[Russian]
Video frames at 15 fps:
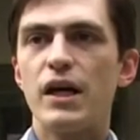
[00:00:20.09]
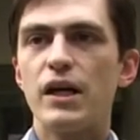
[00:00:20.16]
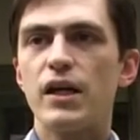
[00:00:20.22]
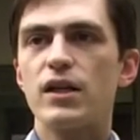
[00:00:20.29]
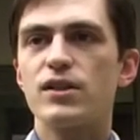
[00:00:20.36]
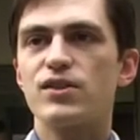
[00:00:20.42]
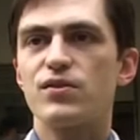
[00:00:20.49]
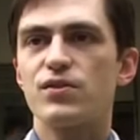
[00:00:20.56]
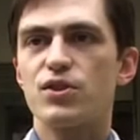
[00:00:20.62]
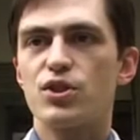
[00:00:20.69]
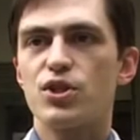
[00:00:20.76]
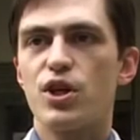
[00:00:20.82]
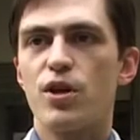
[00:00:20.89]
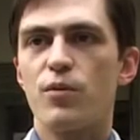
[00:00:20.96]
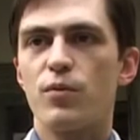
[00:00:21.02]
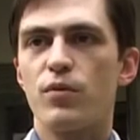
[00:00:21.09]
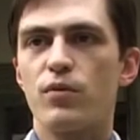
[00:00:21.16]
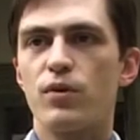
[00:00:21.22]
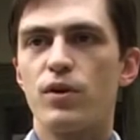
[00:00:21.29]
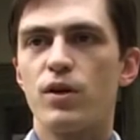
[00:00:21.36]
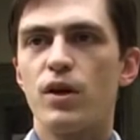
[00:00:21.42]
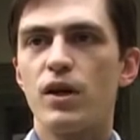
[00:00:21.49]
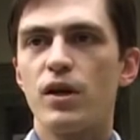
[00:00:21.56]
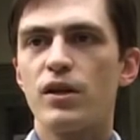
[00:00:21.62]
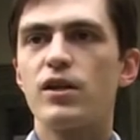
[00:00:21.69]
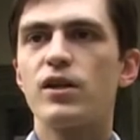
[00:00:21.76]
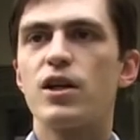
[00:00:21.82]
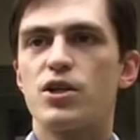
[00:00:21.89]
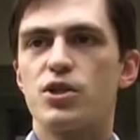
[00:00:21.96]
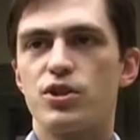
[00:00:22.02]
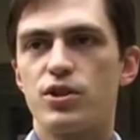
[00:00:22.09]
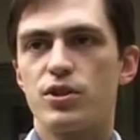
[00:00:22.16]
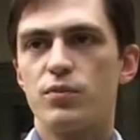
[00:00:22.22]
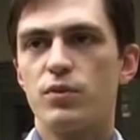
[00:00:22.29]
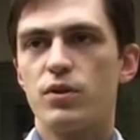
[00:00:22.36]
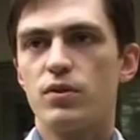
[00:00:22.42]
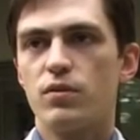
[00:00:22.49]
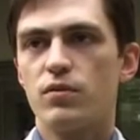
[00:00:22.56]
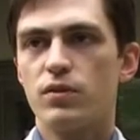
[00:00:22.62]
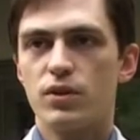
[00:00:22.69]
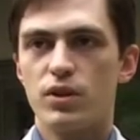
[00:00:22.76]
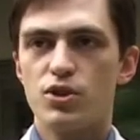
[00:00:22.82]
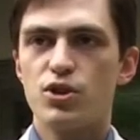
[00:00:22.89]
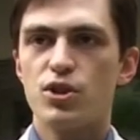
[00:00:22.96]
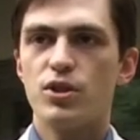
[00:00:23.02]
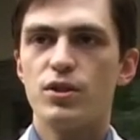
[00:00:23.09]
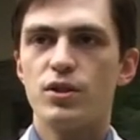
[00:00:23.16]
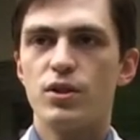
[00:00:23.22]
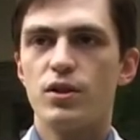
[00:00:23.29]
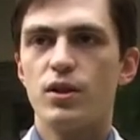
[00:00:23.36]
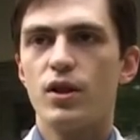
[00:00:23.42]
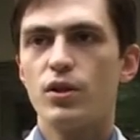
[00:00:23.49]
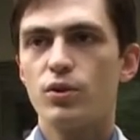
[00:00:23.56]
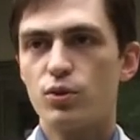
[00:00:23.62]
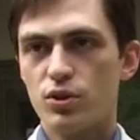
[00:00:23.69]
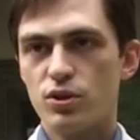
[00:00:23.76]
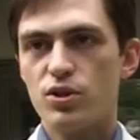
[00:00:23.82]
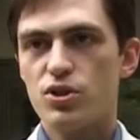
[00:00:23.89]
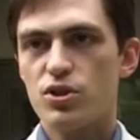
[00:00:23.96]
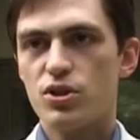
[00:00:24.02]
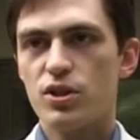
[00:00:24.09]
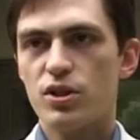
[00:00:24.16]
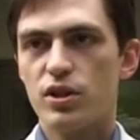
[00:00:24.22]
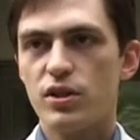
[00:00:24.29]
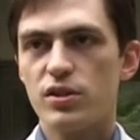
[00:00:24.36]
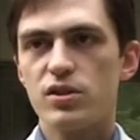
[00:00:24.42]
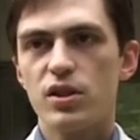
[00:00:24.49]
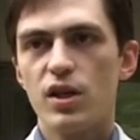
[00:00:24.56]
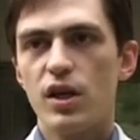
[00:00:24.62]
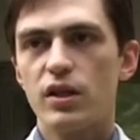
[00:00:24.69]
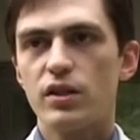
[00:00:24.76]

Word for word: как совершаемого гражданами в отношении юридических лиц,